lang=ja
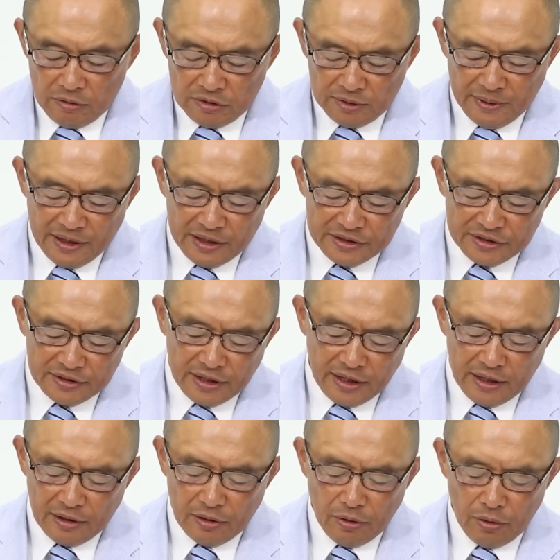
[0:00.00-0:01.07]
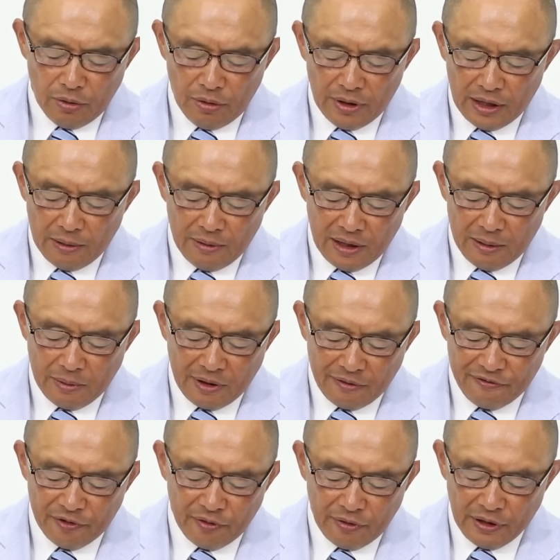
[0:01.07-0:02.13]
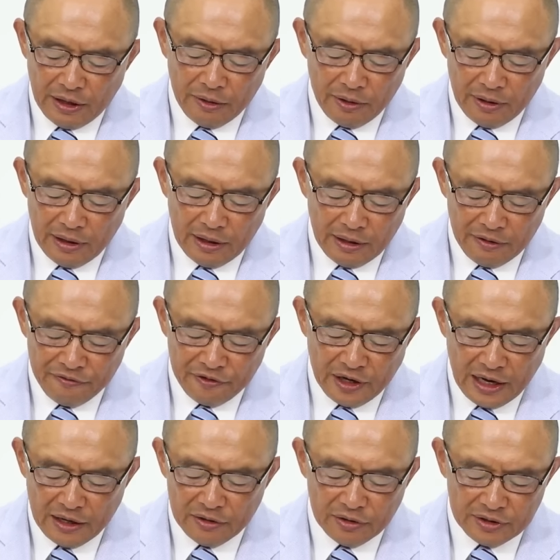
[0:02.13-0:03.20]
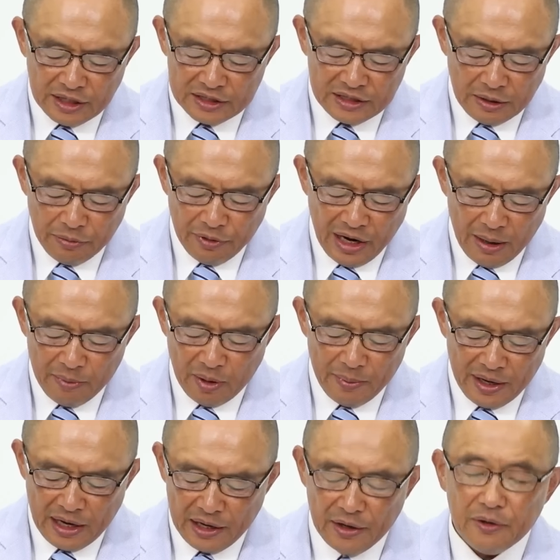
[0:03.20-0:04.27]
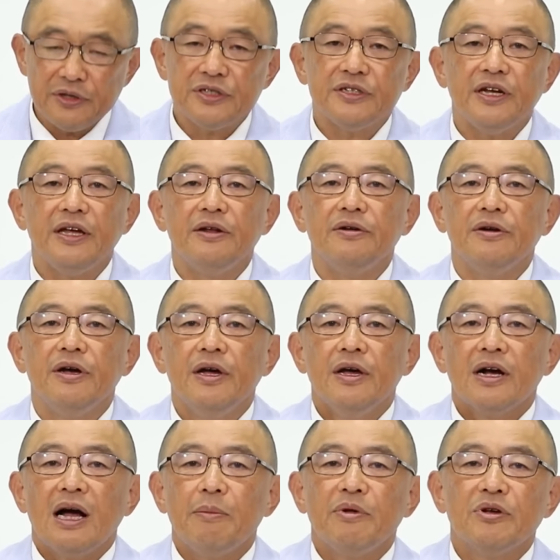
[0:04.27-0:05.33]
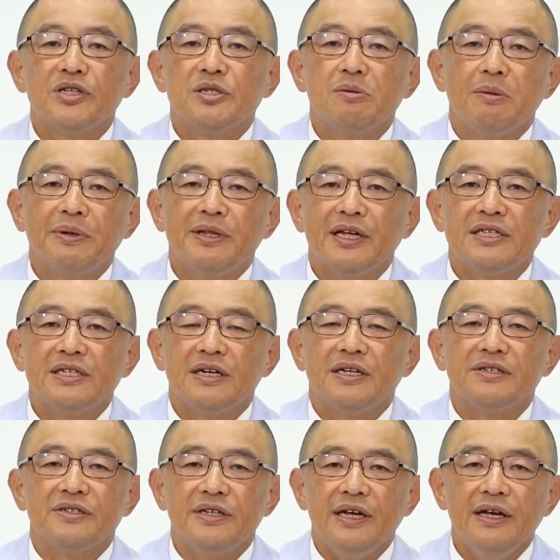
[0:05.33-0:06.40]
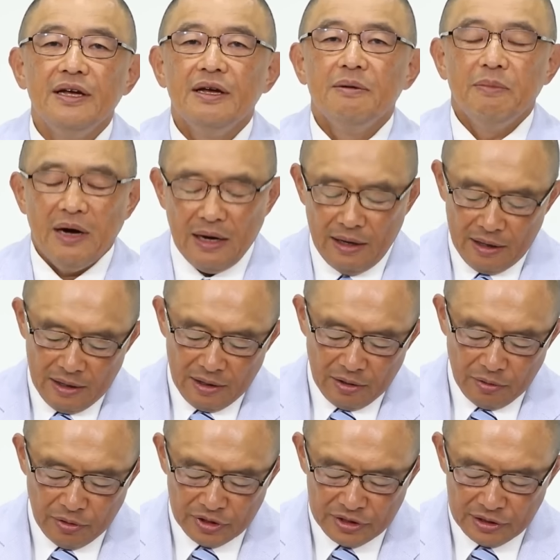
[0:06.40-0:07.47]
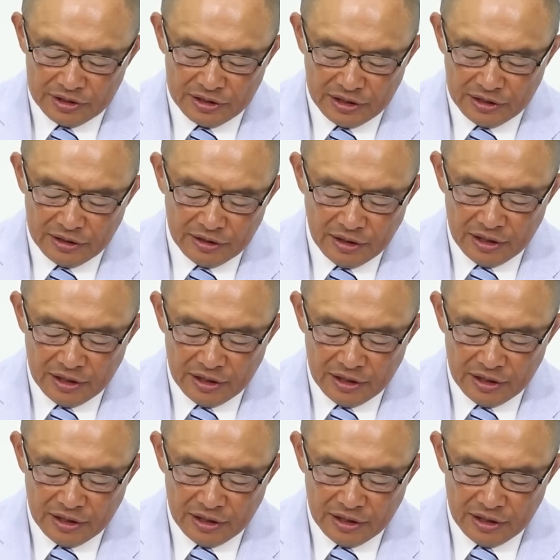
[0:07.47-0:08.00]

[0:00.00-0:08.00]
つまりですね本来はそのイスラエルの人たちエフライムの見張りをしている神のしもべたちがですねまあこのし